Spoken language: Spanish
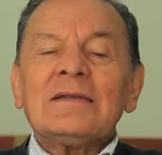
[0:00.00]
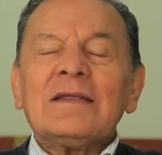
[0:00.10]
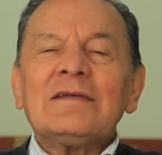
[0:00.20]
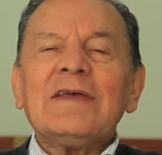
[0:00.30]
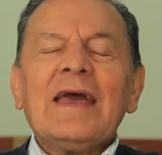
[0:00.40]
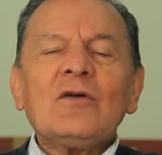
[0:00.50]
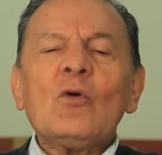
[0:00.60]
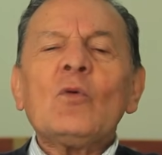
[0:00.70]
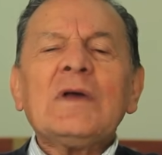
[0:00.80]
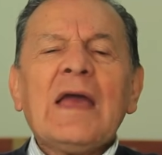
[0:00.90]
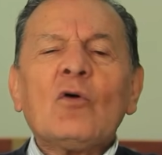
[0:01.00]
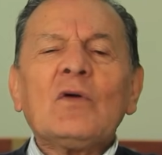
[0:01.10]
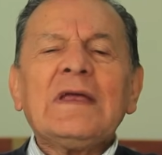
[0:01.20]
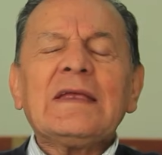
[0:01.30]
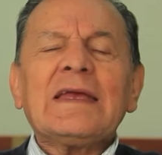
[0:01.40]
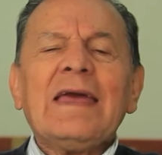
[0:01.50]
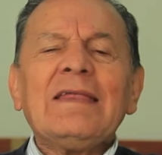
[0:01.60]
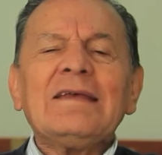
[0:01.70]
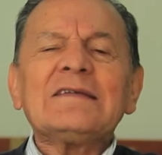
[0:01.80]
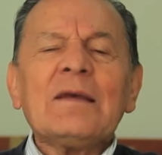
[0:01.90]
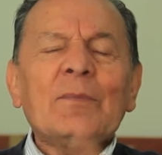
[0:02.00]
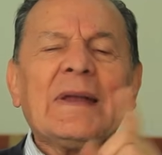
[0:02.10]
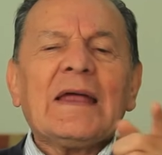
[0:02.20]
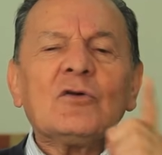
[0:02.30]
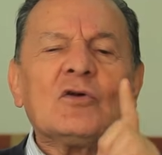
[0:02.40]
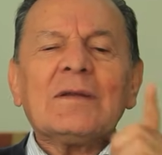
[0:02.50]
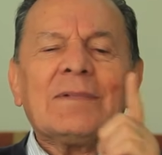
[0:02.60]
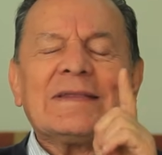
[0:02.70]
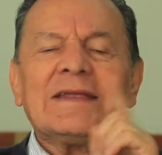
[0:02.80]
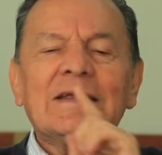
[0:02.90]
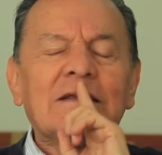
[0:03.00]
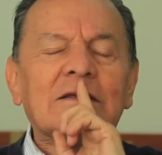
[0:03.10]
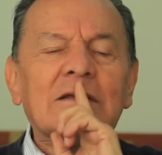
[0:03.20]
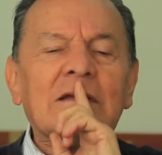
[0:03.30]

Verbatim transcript: decía yo voy a oír qué dicen para yo rebatirles.